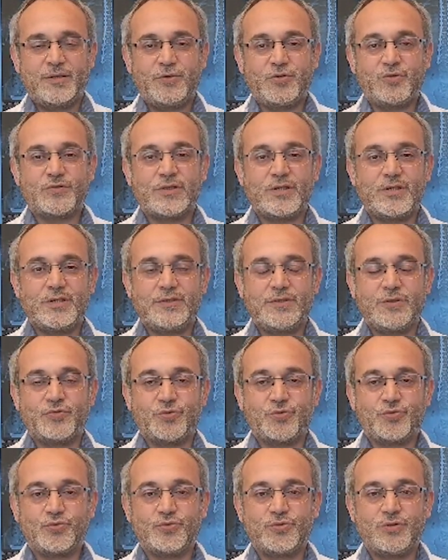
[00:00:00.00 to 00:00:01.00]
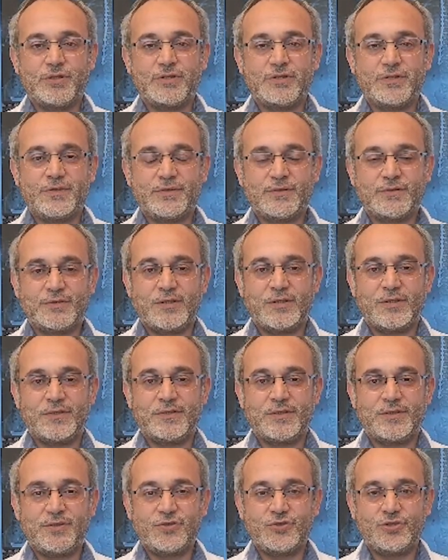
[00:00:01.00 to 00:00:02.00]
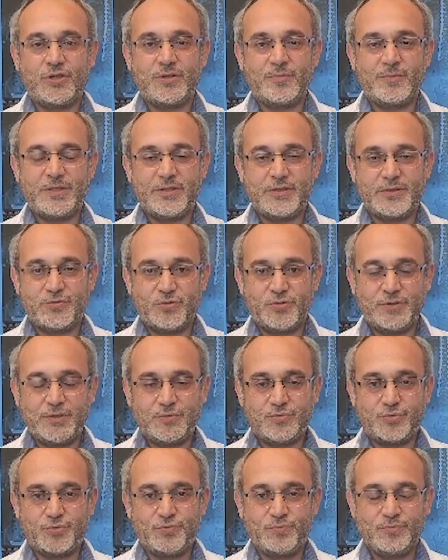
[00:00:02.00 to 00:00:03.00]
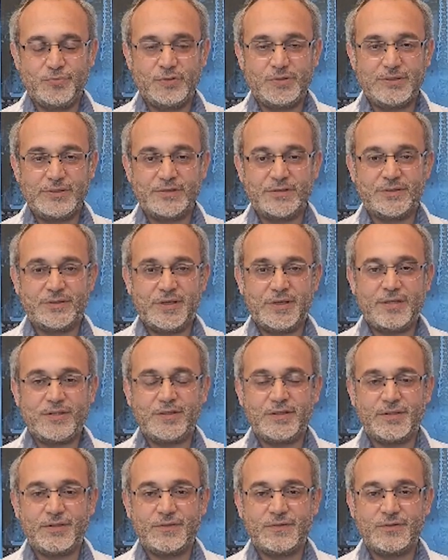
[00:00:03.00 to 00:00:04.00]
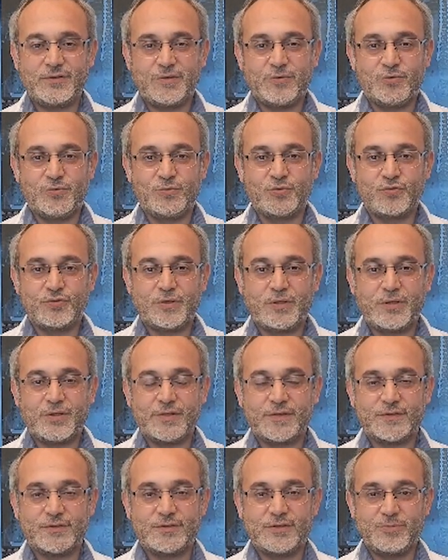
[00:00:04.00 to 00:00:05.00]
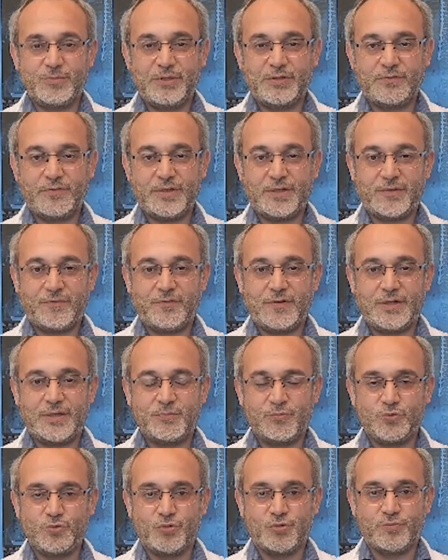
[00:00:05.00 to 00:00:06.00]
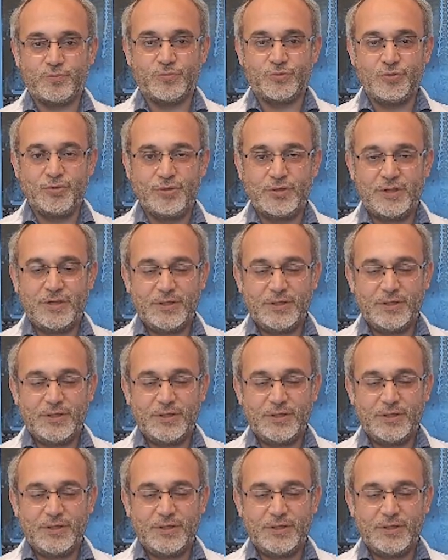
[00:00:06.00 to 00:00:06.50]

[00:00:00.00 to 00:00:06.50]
özellikle çocuklarını sırtlarından incelemelerini öneriyorum. Ee, her iki omuzlar arasında bir fark var mı yok mu?